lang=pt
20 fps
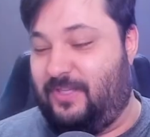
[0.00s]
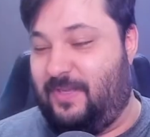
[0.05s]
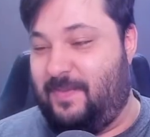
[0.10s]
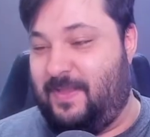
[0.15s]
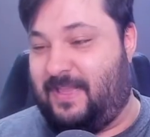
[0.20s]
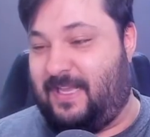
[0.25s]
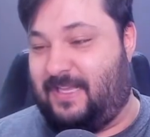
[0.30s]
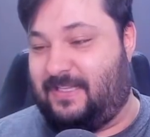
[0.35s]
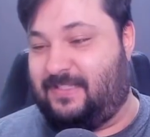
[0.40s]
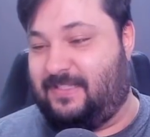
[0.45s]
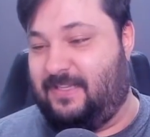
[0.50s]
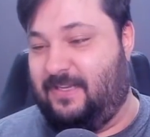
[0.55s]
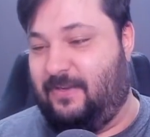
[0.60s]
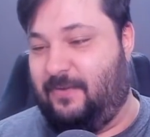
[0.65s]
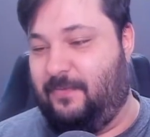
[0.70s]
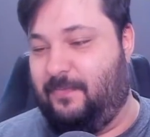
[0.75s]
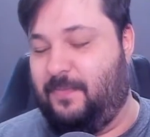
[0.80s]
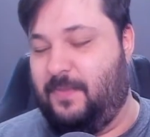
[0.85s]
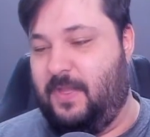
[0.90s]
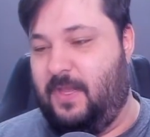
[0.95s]

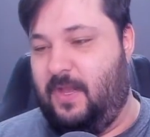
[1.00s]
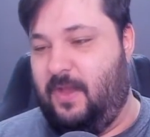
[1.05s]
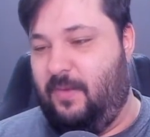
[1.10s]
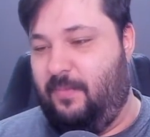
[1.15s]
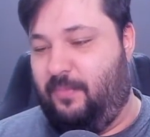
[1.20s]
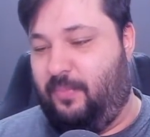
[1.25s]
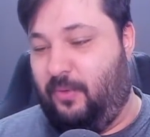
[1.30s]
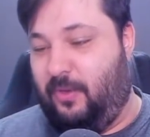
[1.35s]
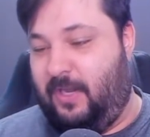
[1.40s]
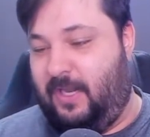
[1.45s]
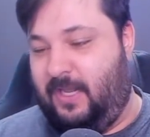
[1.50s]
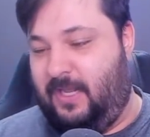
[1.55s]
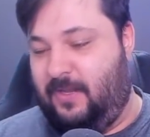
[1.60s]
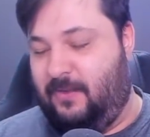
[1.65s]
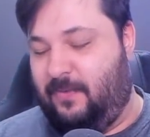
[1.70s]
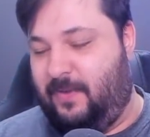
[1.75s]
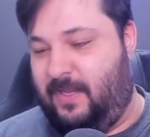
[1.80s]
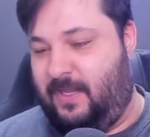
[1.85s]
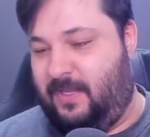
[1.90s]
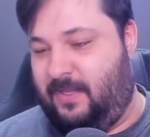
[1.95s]
imitação.
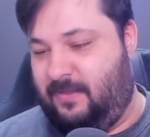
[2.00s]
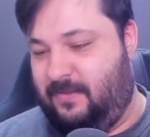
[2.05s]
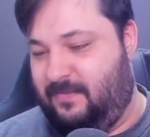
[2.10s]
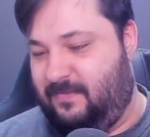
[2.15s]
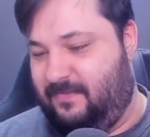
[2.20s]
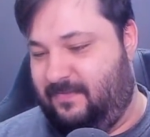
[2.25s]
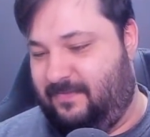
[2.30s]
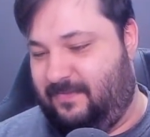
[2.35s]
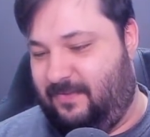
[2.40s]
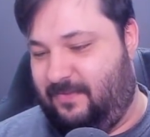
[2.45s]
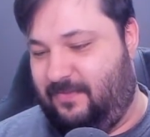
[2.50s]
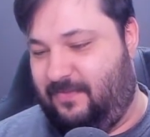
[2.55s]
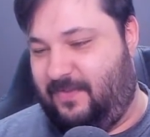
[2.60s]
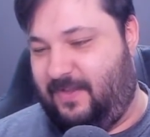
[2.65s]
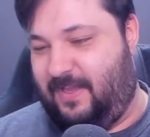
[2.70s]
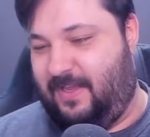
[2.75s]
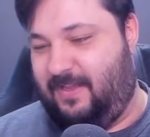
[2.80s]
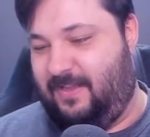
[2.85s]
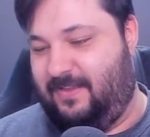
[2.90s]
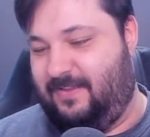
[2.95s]
Pulinho, hein? Vamos
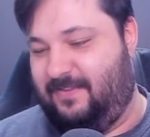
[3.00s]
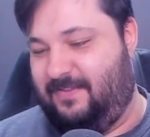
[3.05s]
ver.